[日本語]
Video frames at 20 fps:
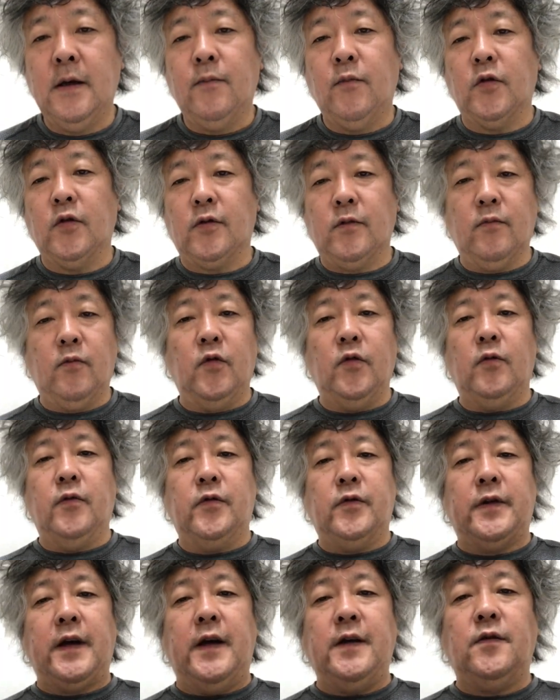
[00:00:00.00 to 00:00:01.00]
もうもう
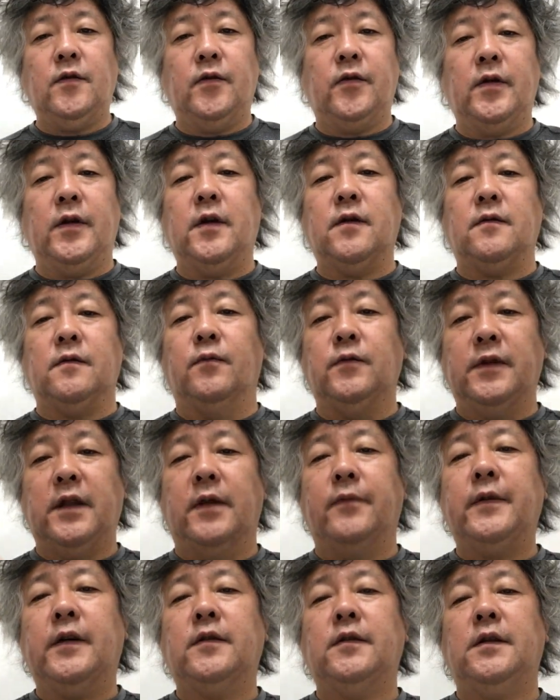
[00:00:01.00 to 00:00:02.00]
サイズをとにかくな
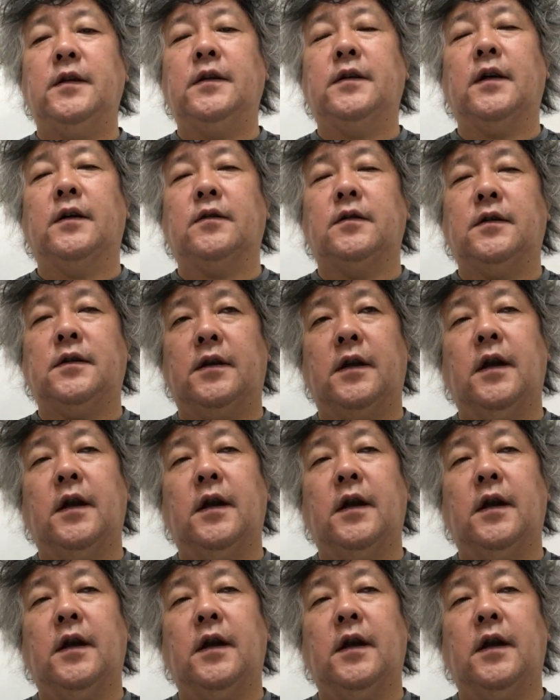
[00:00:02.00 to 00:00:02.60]
るべく小さくし